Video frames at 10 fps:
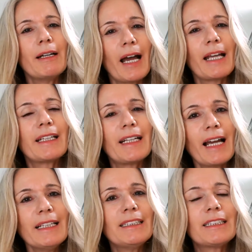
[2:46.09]
ein
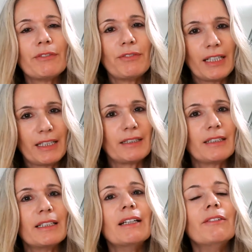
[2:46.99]
Gleichgewicht
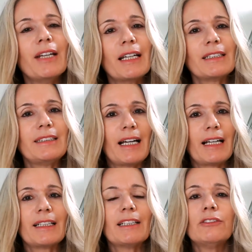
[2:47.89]
wäre da
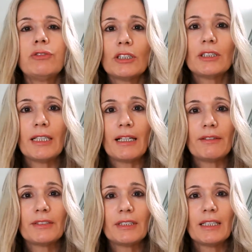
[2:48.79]
ganz vorteilhaft.